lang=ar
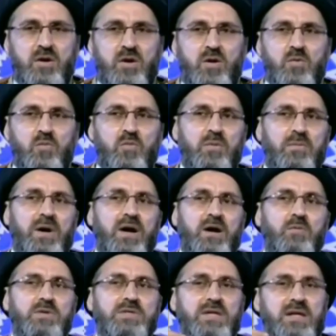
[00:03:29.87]
وما
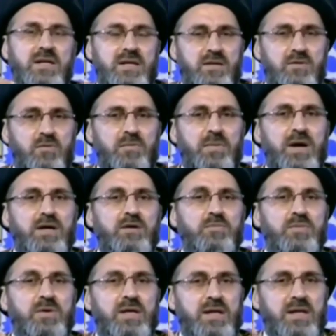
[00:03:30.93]
وصل وما
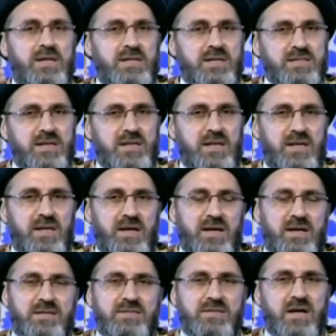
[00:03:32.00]
يمكن أن يصل إلى
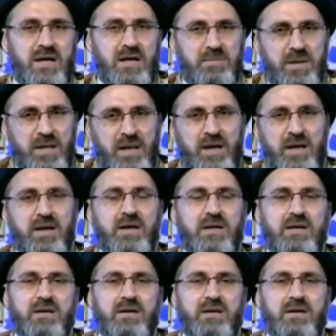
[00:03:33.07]
صاحب الحق